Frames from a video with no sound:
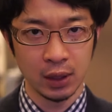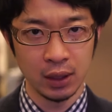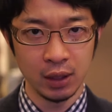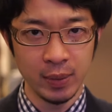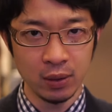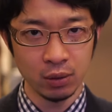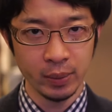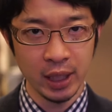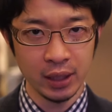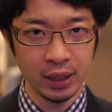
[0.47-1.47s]
えー、
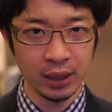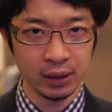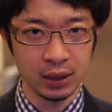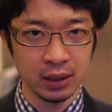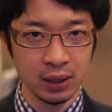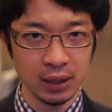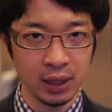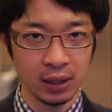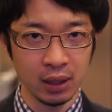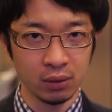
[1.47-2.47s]
マットメガネ銀座
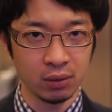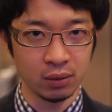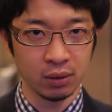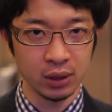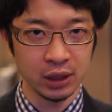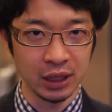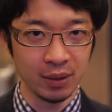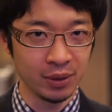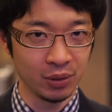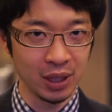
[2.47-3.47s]
店担当の白
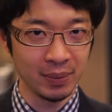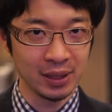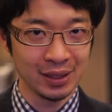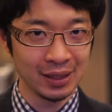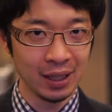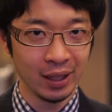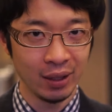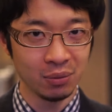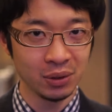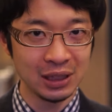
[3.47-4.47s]
玉でございます。
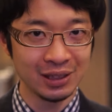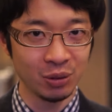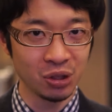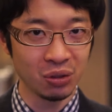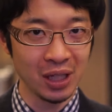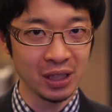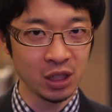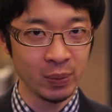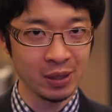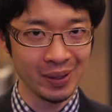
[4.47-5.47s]
本日ご紹介い
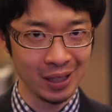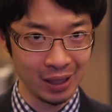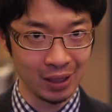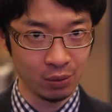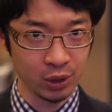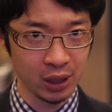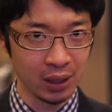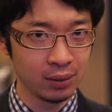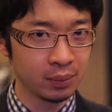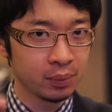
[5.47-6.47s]
たしますメガネがこちら、